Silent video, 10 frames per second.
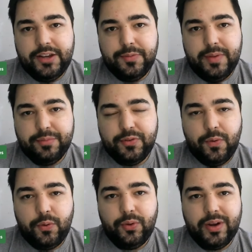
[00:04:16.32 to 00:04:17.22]
Na área de membros, eu
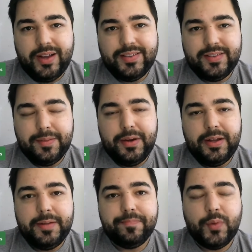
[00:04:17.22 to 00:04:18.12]
vou colocar essa
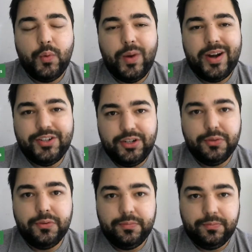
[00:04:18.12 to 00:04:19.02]
semana um
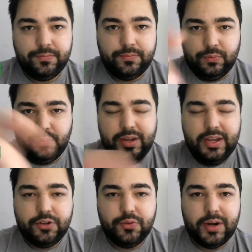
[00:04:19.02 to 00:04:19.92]
artigo, um
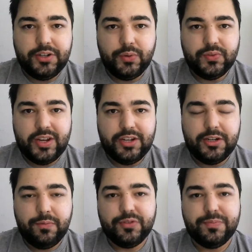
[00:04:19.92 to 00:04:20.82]
link de um artigo
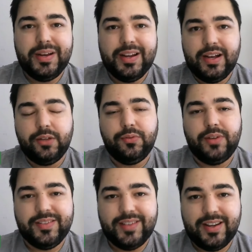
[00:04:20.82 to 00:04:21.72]
científico explicando
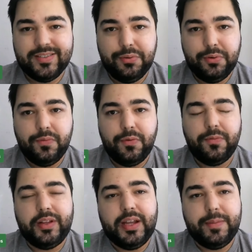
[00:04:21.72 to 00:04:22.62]
essa questão que eu
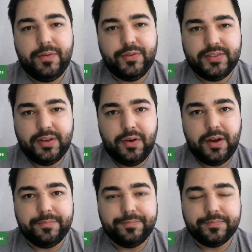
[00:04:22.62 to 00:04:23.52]
vou falar aqui para vocês agora.